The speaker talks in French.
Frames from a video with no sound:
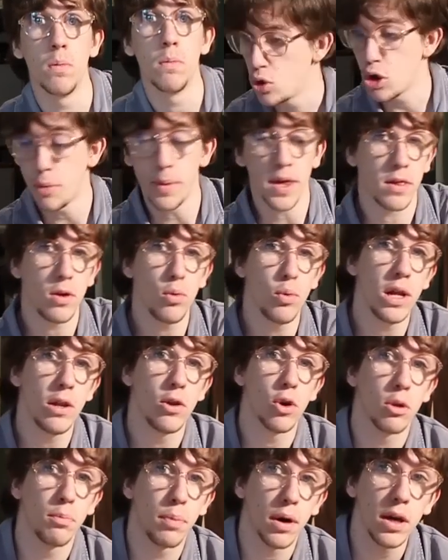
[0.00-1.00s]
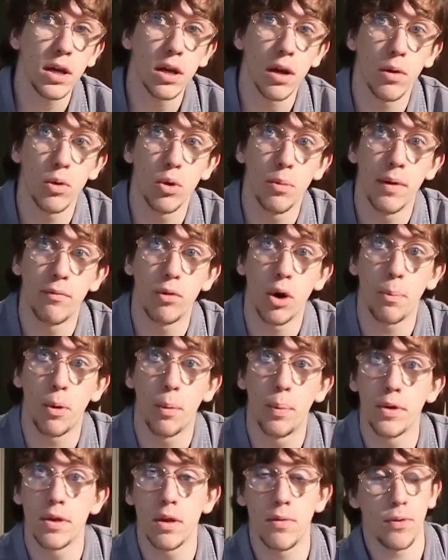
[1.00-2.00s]
J'en remercie Will de Hotbrick euh, de m'avoir
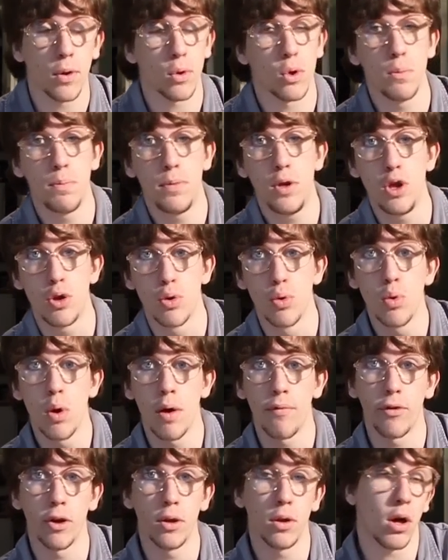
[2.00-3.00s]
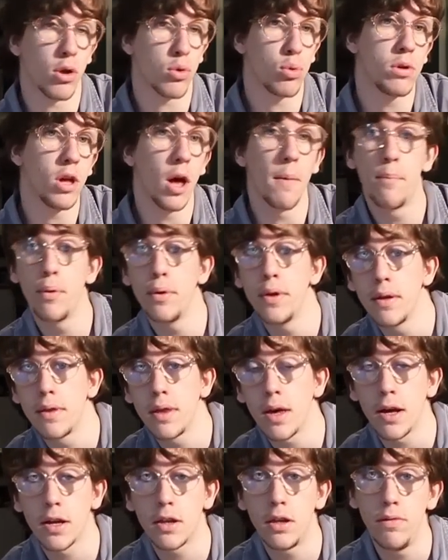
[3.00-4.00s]
proposé de faire ce petit jeu afin de rajouter un peu
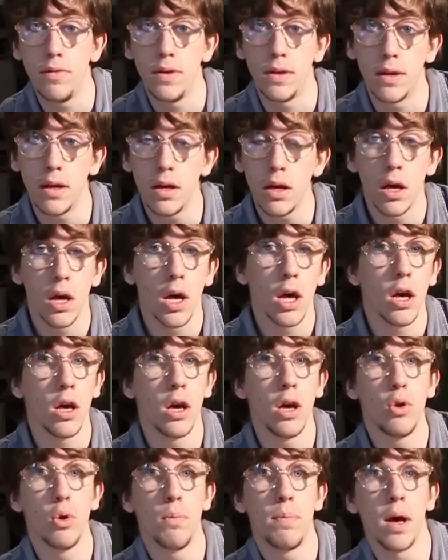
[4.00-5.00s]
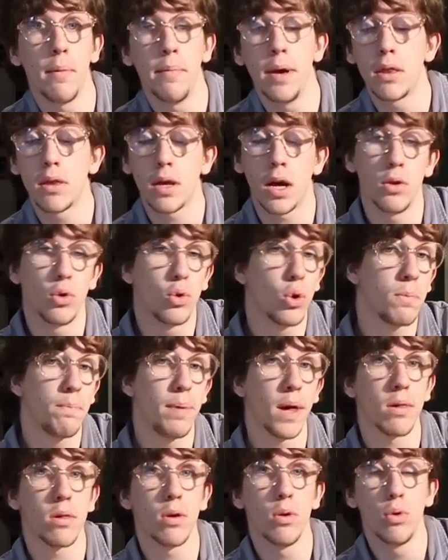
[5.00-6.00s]
d'interactivité et de permettre à d'autres
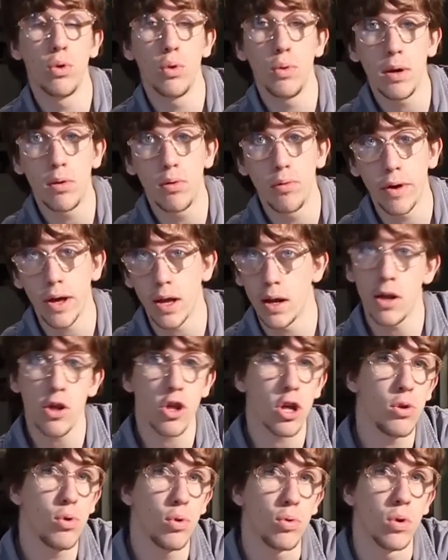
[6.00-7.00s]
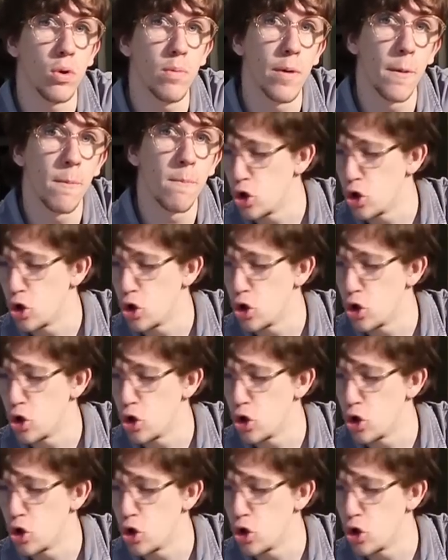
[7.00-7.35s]
personnes de découvrir la chaîne YouTube.